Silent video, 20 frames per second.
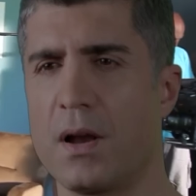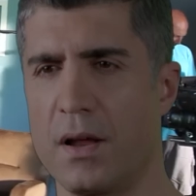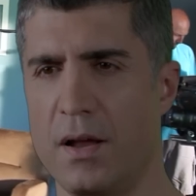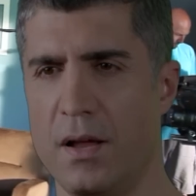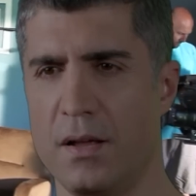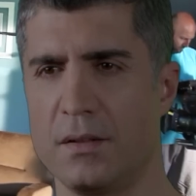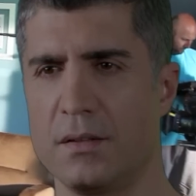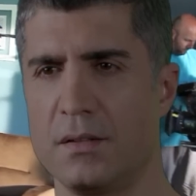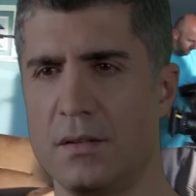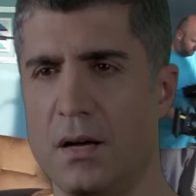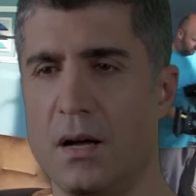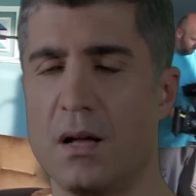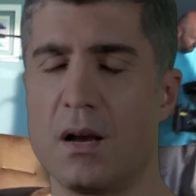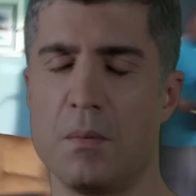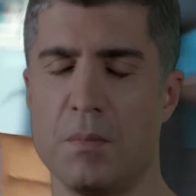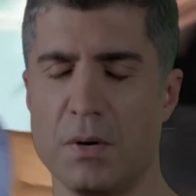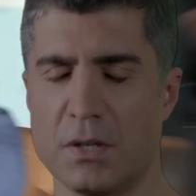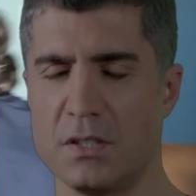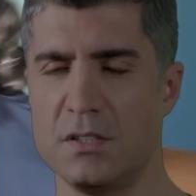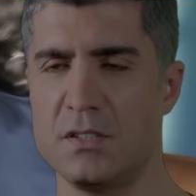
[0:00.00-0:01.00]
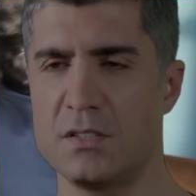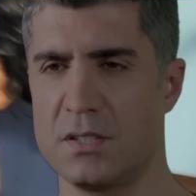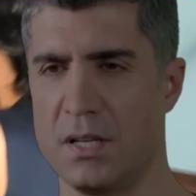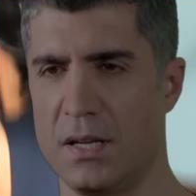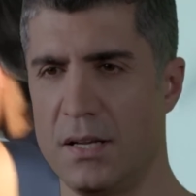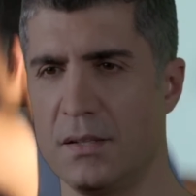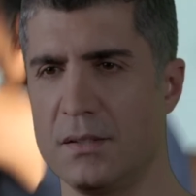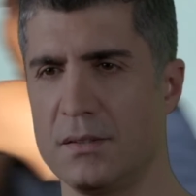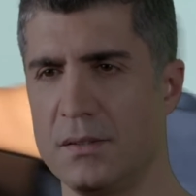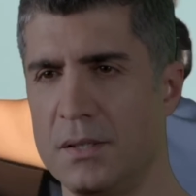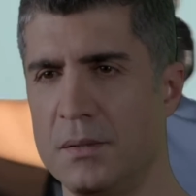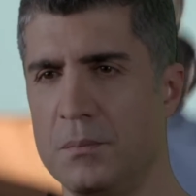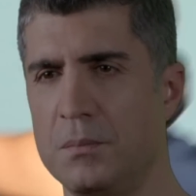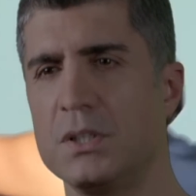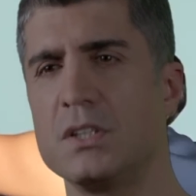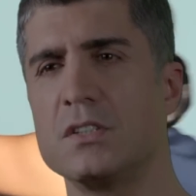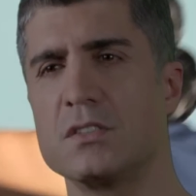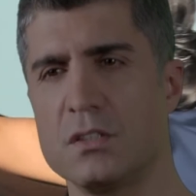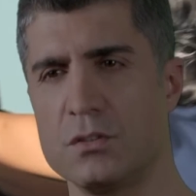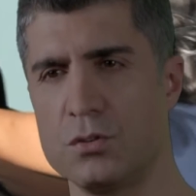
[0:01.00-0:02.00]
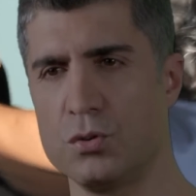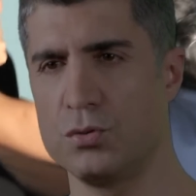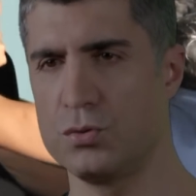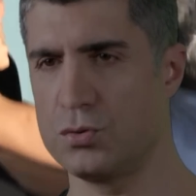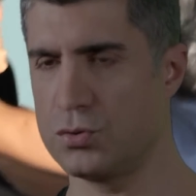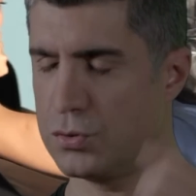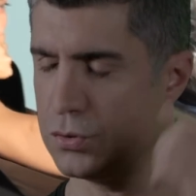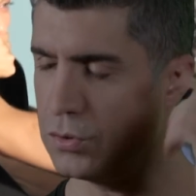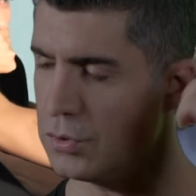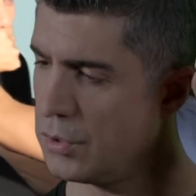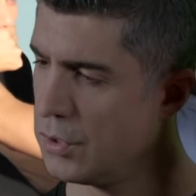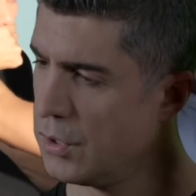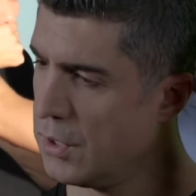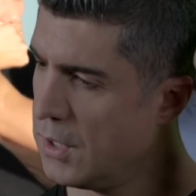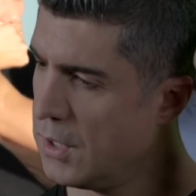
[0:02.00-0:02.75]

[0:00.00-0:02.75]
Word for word: arayan, aramak isteyen bir kıza dönüşüyor.